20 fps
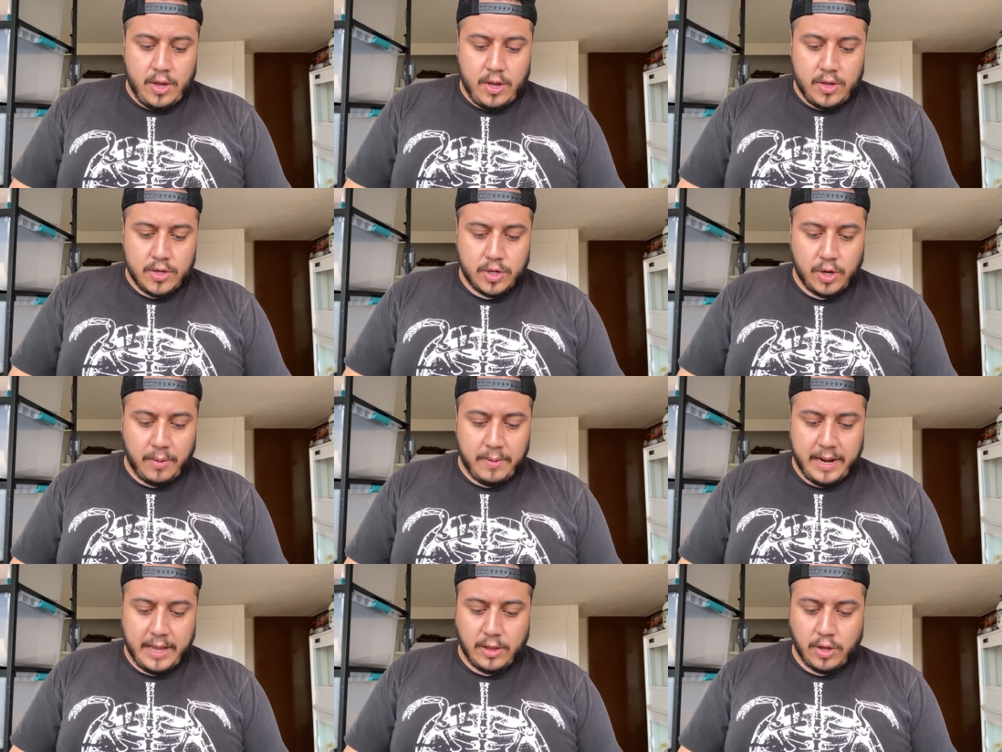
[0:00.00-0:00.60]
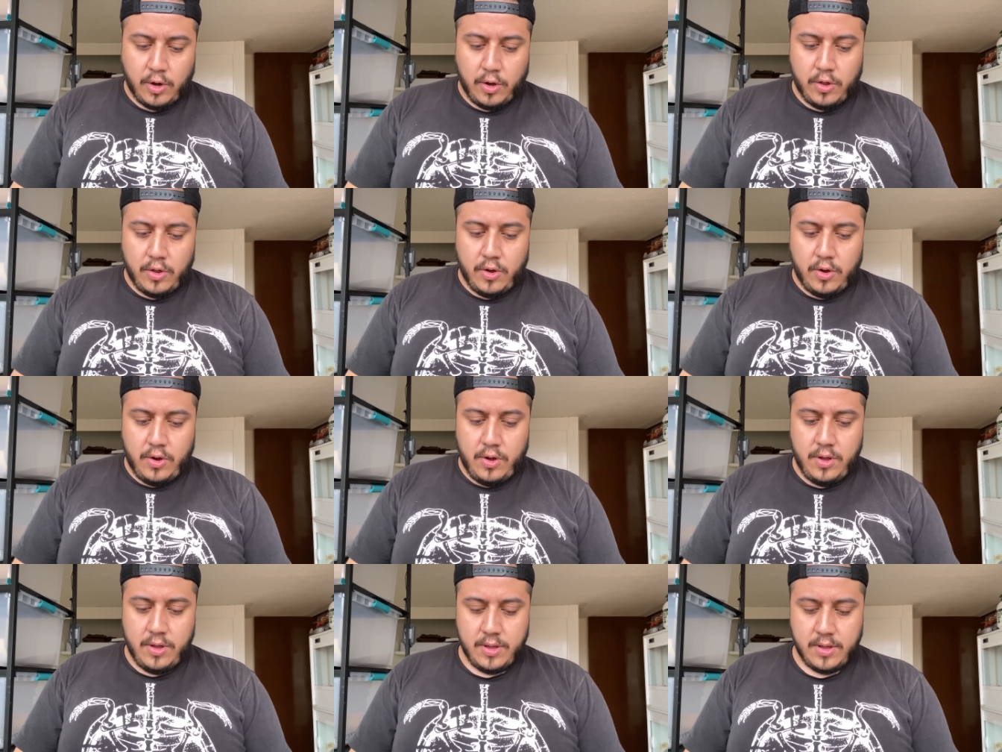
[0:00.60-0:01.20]
sobre
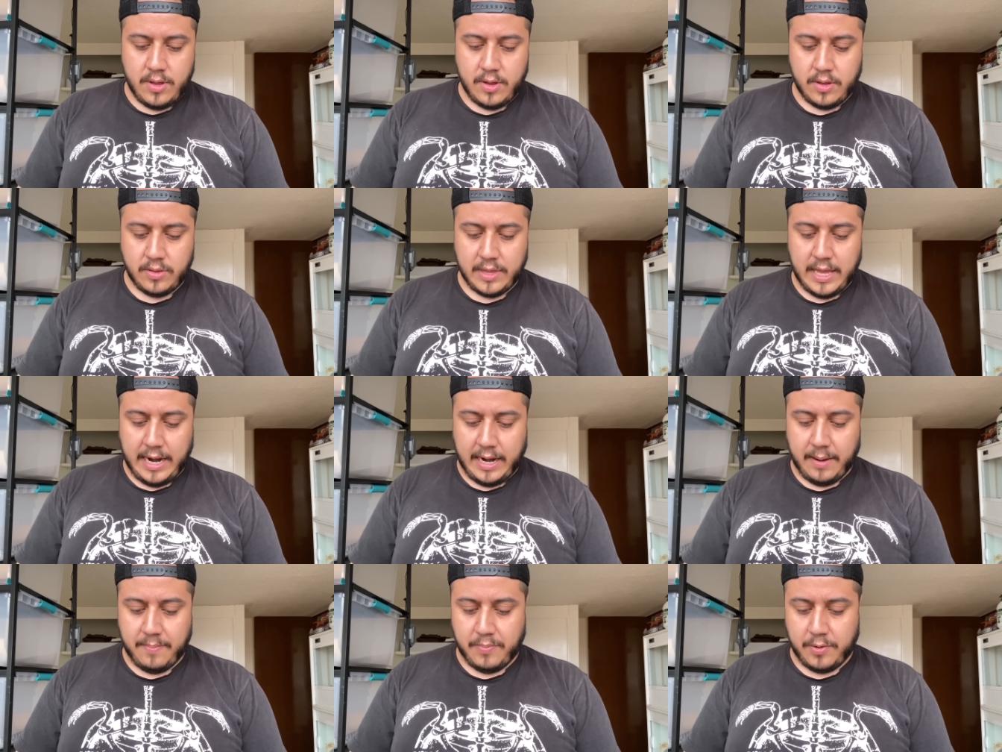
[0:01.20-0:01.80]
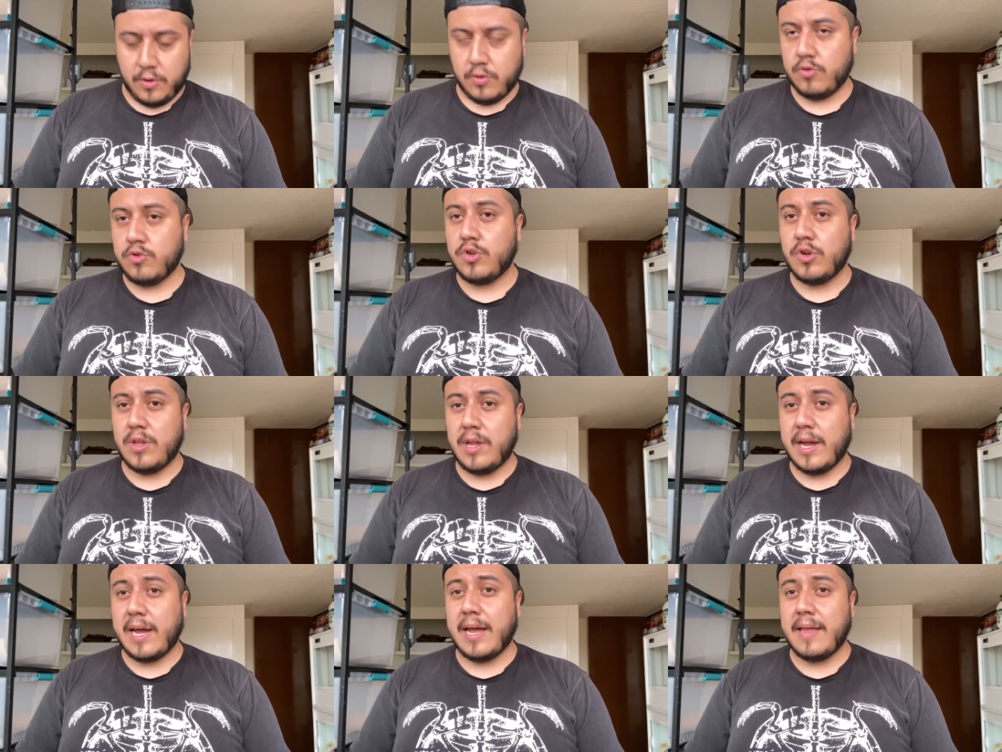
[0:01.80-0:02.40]
todo de
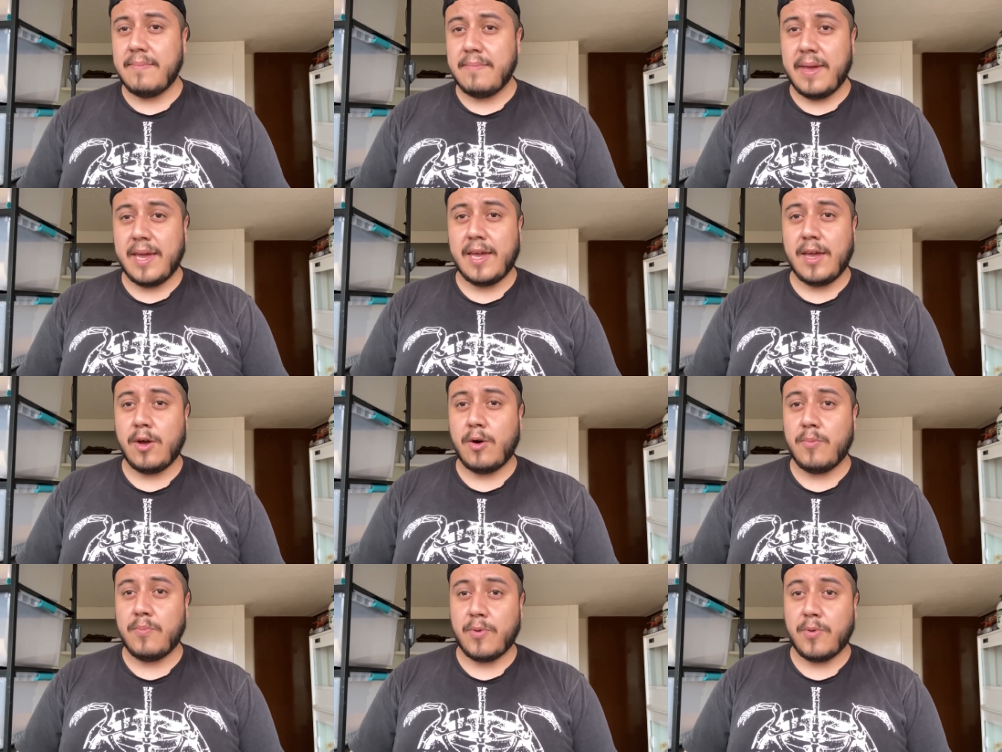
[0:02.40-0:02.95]
reproducción acá en México,